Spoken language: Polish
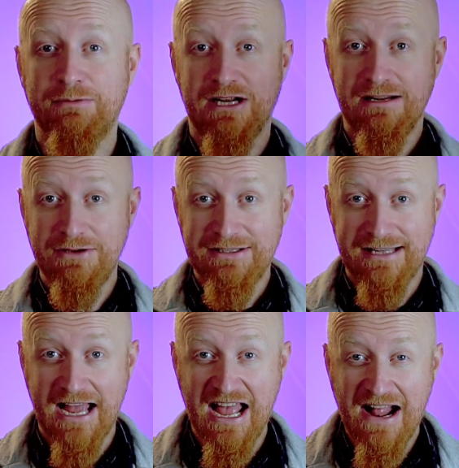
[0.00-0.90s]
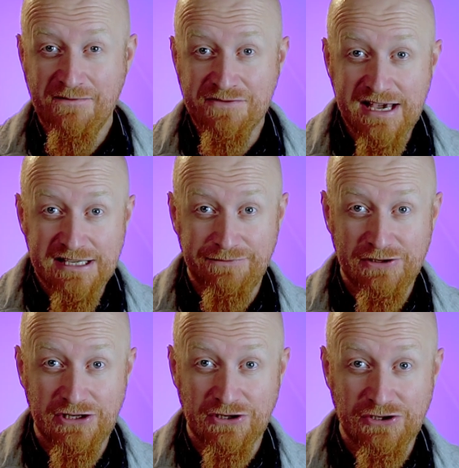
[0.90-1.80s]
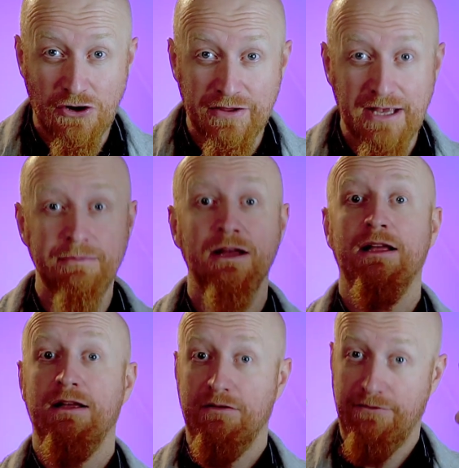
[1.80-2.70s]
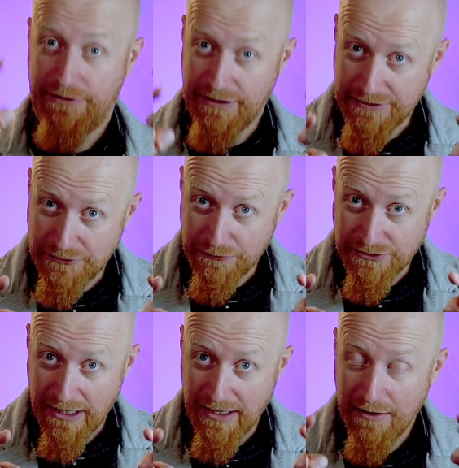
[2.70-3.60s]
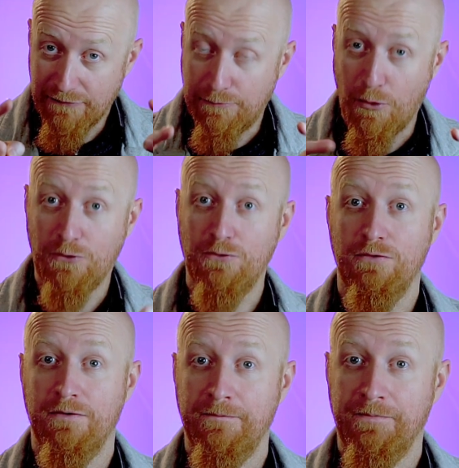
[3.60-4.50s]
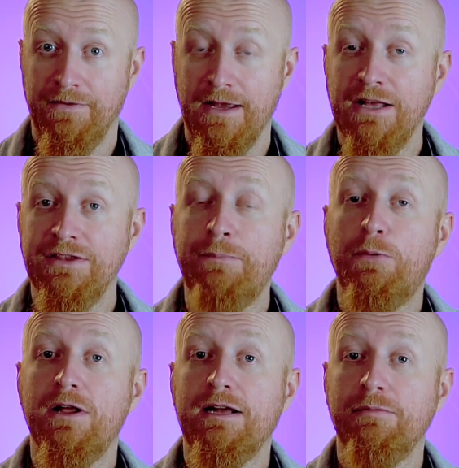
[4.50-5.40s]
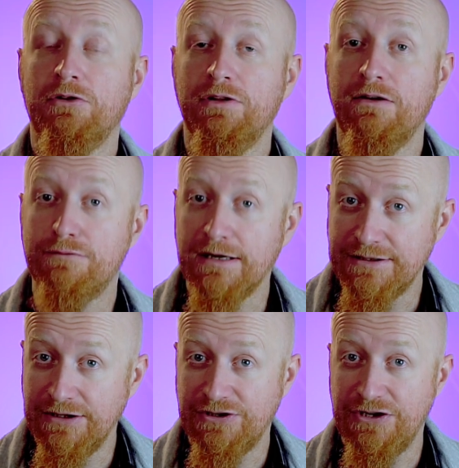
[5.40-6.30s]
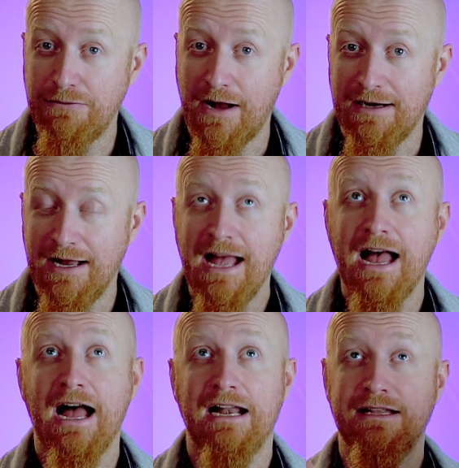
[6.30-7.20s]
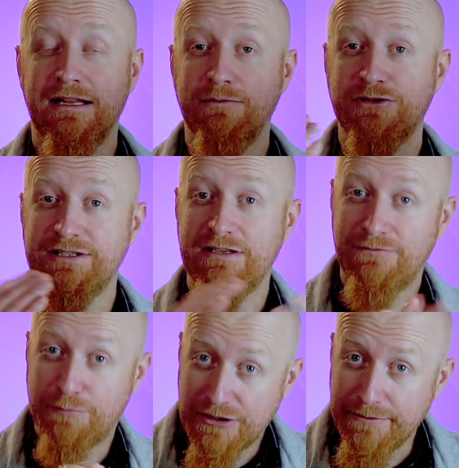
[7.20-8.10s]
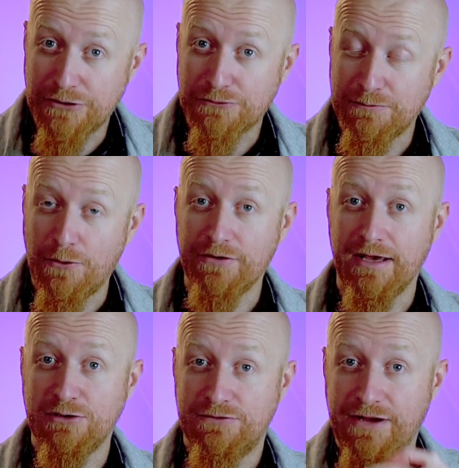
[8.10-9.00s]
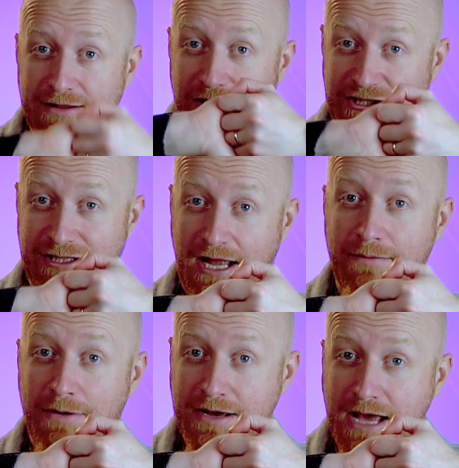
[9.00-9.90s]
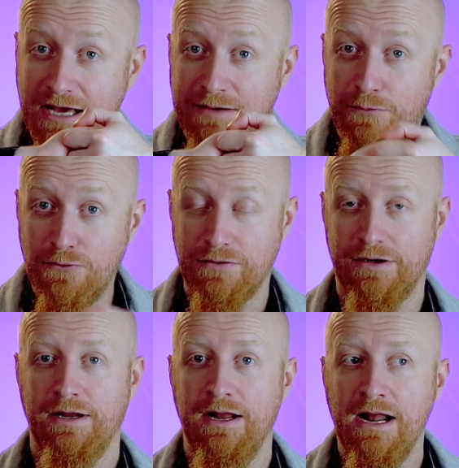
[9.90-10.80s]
psalmistę niezwyciężonym w Chrystusie, w Bogu nie polegam tylko na własnych siłach, ale na tym, że jestem w przymierzu z Bogiem, święta sztama, ja i Bóg.